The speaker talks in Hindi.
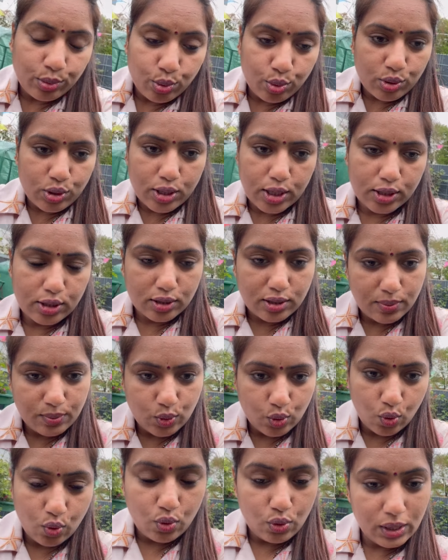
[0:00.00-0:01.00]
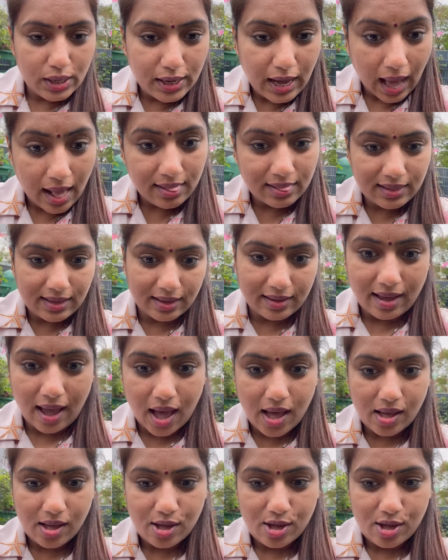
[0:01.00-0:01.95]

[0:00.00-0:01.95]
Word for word: सोच रहे हैं सिम को निकाल दें क्या